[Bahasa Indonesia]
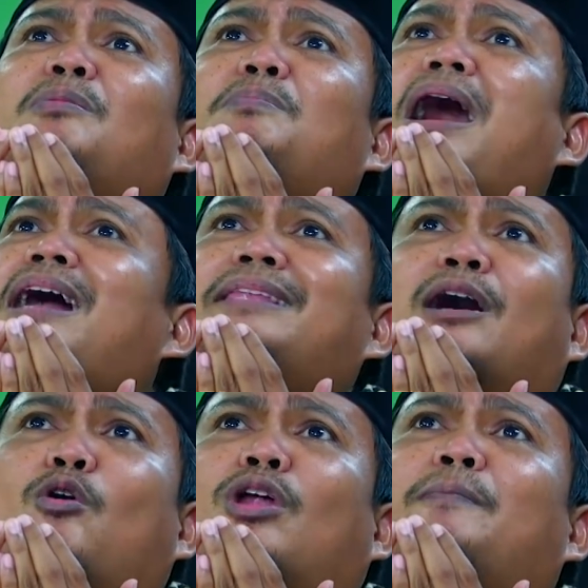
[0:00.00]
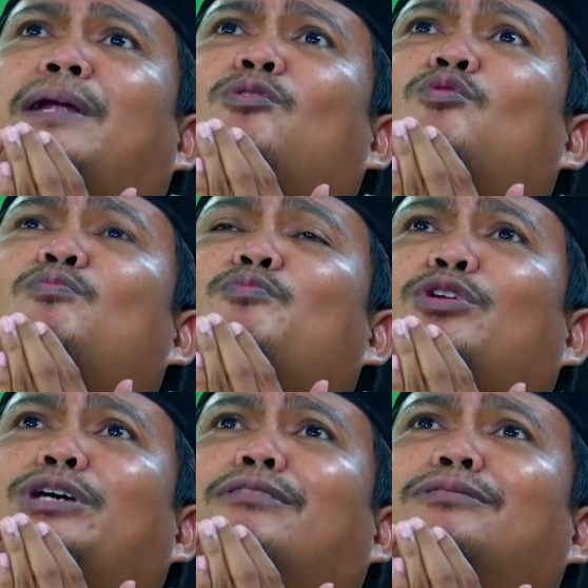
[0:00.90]
Banyak orang pada
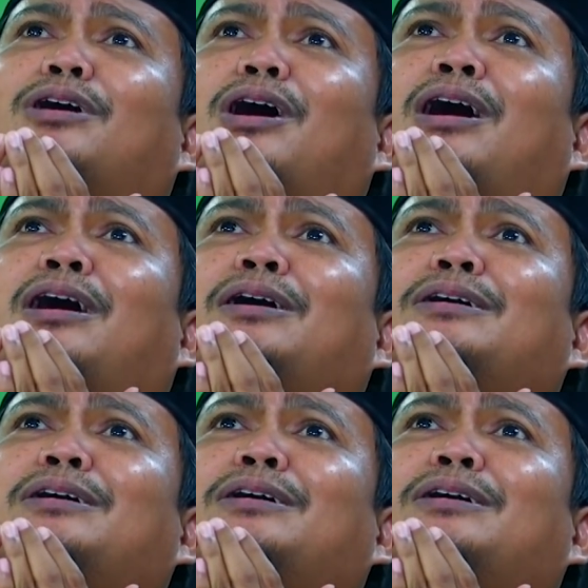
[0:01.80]
ngumpul ya Allah.